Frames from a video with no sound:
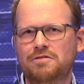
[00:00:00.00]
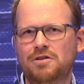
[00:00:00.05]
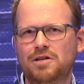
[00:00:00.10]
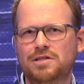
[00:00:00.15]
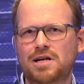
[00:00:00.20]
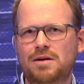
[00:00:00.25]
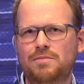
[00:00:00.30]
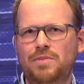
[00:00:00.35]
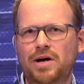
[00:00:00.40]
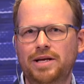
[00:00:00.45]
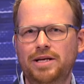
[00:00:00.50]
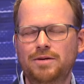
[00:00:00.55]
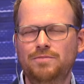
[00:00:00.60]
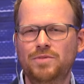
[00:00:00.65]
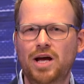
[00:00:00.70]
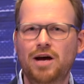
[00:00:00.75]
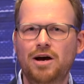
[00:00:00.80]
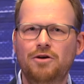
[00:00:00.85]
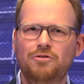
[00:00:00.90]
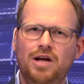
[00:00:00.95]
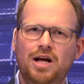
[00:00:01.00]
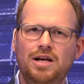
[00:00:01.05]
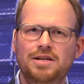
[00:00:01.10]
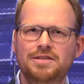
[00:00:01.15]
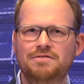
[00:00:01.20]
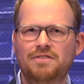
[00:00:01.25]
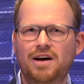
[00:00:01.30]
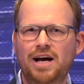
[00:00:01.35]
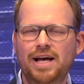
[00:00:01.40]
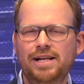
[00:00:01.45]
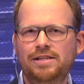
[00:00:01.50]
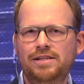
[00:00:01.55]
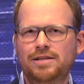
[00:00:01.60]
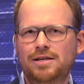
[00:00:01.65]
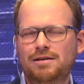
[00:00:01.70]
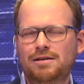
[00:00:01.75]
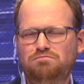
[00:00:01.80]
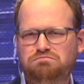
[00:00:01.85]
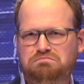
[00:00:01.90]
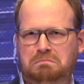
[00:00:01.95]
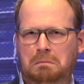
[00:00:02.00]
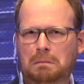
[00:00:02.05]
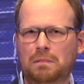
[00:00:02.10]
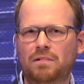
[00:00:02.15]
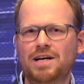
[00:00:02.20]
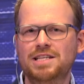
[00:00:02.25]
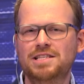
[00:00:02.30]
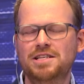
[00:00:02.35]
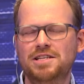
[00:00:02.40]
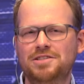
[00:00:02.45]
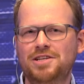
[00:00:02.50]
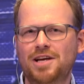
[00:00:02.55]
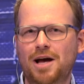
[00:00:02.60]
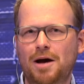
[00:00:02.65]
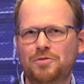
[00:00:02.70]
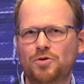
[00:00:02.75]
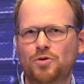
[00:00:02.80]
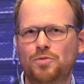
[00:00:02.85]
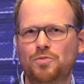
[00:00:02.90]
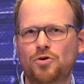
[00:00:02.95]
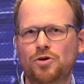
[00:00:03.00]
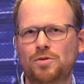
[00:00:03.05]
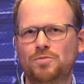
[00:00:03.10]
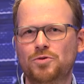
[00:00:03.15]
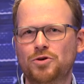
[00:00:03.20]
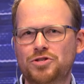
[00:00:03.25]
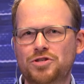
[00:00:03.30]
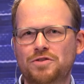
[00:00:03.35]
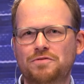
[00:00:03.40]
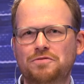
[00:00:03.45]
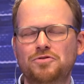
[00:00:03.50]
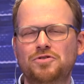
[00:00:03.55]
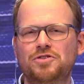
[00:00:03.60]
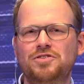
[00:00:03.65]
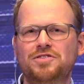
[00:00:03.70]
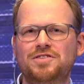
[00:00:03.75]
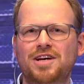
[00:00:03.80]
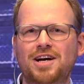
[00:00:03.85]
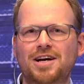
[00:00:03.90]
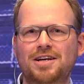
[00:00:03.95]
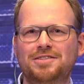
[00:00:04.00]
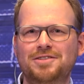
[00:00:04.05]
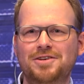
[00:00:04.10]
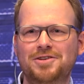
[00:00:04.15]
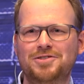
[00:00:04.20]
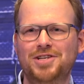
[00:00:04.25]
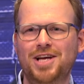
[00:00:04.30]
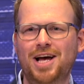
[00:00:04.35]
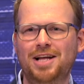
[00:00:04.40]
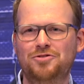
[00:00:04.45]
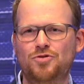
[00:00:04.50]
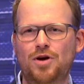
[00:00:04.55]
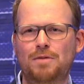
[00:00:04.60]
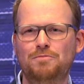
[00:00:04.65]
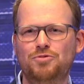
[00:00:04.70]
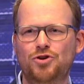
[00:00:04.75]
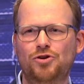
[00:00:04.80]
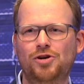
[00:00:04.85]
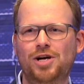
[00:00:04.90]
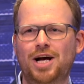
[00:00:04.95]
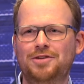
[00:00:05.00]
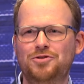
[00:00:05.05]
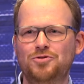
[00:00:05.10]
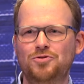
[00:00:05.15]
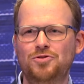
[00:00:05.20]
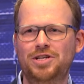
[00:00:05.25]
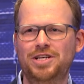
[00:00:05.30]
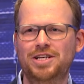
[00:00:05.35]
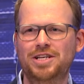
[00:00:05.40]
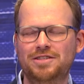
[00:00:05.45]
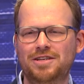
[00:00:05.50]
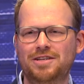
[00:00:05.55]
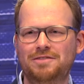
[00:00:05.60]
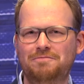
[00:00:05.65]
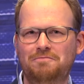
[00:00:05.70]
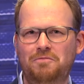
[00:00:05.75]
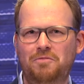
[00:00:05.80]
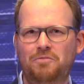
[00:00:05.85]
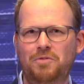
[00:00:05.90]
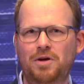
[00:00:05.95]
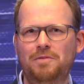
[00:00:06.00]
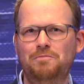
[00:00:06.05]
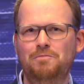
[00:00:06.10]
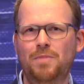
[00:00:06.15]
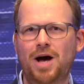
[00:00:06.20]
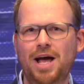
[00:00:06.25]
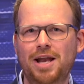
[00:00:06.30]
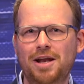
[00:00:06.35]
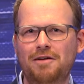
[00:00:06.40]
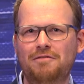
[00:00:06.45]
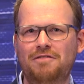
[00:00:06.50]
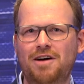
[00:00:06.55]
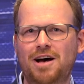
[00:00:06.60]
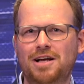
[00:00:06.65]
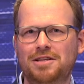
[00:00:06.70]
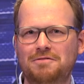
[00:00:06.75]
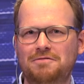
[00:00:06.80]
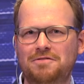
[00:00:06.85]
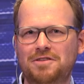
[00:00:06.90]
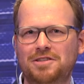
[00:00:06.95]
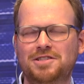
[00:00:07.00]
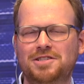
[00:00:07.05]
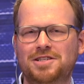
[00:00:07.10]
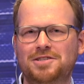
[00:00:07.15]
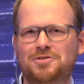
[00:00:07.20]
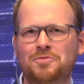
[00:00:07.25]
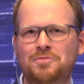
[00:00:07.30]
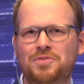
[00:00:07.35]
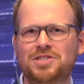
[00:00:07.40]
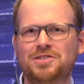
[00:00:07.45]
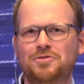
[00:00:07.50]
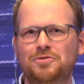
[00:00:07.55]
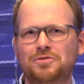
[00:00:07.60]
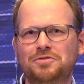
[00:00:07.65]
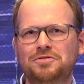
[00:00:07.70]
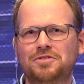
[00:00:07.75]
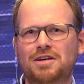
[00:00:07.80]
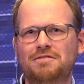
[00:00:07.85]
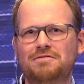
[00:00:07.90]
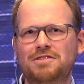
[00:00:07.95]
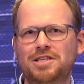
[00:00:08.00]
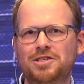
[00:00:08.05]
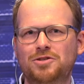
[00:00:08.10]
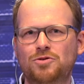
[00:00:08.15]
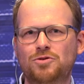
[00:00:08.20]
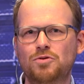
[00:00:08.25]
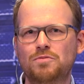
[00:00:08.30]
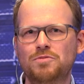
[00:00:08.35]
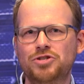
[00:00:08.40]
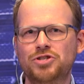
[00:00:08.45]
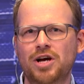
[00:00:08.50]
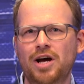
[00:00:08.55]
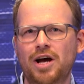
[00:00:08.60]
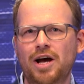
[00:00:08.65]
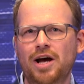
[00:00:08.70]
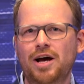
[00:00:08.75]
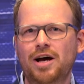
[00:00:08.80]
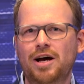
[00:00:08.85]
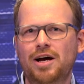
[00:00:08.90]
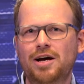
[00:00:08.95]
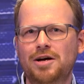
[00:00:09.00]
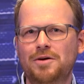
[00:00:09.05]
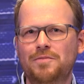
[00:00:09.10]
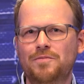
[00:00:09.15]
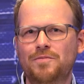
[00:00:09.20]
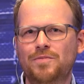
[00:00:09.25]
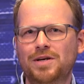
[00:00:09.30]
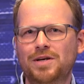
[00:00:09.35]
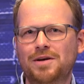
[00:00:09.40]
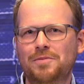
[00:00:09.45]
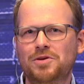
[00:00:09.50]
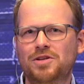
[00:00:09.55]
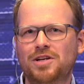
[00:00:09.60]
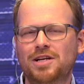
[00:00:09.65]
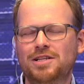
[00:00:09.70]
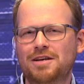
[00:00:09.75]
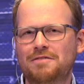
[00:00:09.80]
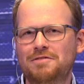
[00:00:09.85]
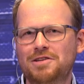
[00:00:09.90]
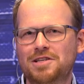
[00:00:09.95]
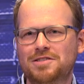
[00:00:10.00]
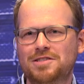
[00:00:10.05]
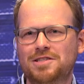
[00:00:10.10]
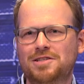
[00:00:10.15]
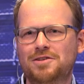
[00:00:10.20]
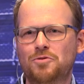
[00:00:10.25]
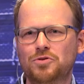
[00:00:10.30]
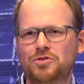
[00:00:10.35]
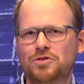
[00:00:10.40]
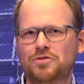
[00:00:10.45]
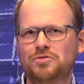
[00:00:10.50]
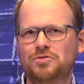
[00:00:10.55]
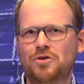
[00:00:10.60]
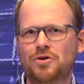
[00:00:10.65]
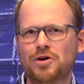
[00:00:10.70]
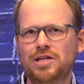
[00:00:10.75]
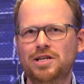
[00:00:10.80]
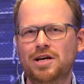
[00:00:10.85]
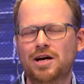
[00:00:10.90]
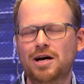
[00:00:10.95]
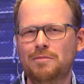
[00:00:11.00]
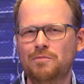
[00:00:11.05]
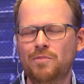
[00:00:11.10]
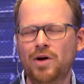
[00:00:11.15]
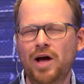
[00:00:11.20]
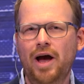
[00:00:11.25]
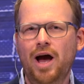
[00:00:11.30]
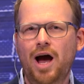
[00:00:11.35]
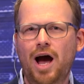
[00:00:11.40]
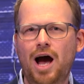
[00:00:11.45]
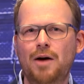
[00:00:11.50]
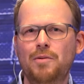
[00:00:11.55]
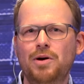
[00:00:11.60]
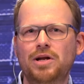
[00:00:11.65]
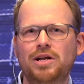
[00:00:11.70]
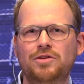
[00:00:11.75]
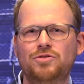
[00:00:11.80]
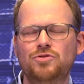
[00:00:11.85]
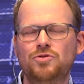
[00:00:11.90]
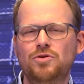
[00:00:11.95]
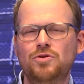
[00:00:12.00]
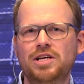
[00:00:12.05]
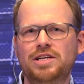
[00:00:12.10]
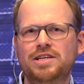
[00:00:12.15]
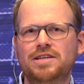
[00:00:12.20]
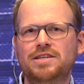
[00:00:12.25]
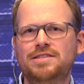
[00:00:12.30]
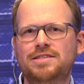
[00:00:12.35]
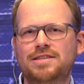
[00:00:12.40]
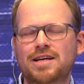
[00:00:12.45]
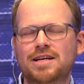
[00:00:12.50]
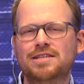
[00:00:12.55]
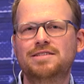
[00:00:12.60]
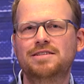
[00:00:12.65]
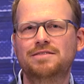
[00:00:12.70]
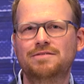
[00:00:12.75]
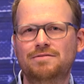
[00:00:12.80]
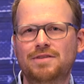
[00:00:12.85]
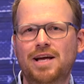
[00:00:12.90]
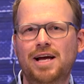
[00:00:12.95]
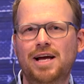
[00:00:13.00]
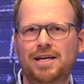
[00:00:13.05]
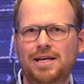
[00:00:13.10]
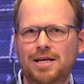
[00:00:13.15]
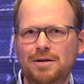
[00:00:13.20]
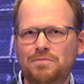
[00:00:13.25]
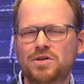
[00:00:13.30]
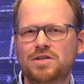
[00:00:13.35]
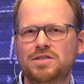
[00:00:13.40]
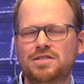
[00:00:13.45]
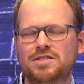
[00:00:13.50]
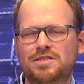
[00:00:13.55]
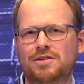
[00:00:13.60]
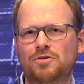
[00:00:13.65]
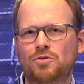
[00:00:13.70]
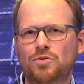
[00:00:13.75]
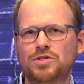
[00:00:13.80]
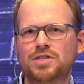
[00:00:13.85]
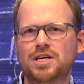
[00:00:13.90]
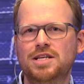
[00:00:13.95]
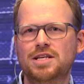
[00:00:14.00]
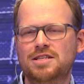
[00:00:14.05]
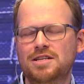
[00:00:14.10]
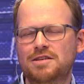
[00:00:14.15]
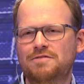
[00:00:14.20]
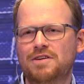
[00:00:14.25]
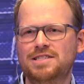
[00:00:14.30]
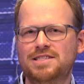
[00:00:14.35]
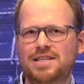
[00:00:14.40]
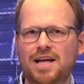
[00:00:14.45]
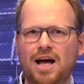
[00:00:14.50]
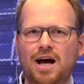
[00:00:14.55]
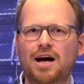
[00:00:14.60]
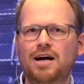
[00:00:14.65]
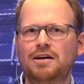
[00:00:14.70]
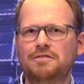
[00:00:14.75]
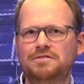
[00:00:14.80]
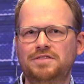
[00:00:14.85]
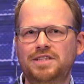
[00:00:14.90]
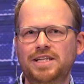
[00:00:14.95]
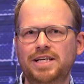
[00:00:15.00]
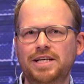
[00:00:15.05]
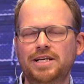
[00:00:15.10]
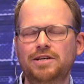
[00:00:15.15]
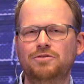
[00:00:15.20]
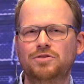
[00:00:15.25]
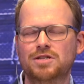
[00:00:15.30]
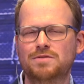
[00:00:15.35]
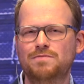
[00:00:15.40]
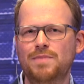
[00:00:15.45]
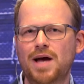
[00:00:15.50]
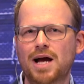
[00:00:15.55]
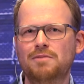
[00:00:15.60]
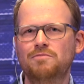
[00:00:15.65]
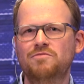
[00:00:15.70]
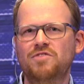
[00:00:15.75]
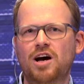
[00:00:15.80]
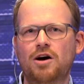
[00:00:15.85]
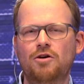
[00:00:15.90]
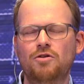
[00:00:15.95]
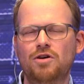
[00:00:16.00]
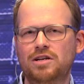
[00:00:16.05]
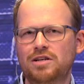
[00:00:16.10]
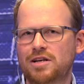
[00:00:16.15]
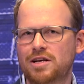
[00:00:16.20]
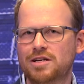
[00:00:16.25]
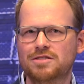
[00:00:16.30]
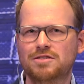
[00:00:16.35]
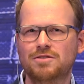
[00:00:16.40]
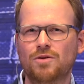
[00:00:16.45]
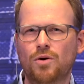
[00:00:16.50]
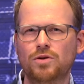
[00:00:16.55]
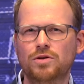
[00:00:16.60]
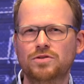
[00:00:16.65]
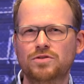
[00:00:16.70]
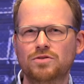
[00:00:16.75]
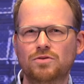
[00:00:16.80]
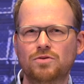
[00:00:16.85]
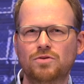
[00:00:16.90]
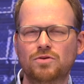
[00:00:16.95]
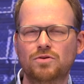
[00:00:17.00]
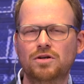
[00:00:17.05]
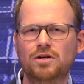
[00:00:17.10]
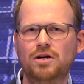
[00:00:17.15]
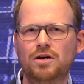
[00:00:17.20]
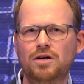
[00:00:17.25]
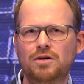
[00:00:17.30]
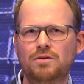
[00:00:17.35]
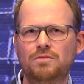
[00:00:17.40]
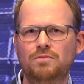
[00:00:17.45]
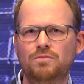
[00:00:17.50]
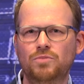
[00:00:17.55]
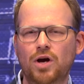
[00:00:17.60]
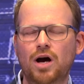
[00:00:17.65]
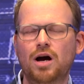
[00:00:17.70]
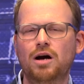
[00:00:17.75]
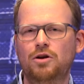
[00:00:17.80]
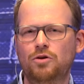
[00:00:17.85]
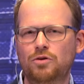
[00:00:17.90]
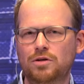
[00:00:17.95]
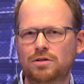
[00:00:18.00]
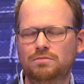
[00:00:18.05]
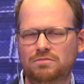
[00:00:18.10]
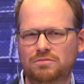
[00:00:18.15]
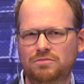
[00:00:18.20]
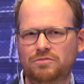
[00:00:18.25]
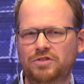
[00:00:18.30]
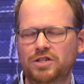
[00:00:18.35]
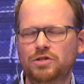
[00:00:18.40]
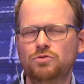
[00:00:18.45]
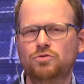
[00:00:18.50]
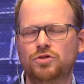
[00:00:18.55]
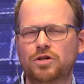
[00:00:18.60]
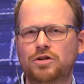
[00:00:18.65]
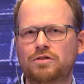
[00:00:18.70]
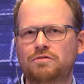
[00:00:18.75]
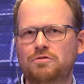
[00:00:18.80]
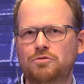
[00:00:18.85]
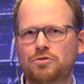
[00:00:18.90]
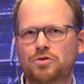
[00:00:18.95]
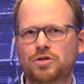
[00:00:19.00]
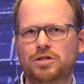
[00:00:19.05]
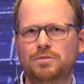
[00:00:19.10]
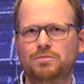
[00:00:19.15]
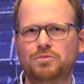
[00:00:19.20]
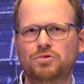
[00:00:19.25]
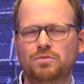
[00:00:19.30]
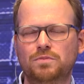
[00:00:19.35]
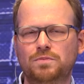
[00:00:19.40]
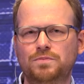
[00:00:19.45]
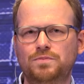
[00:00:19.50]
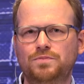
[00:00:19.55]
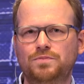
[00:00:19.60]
Vorteil bei ihm. Naja, und Alice Weidel, da weiß ich nicht, die hat heute Morgen im Deutschlandfunk gesagt, äh, sie hat Trump schon gratuliert. Ich in meiner Warte wirkte das so ein bisschen unfreiwillig komisch. Ähm, äh, habe ich gedacht, da wird er sich groß gefreut haben. Aber natürlich ist das ein Ergebnis grundsätzlich, was der AfD, und das merken wir auch an den ersten Äußerungen, ähm, ja, ähm, Wind unter die Flügel gibt.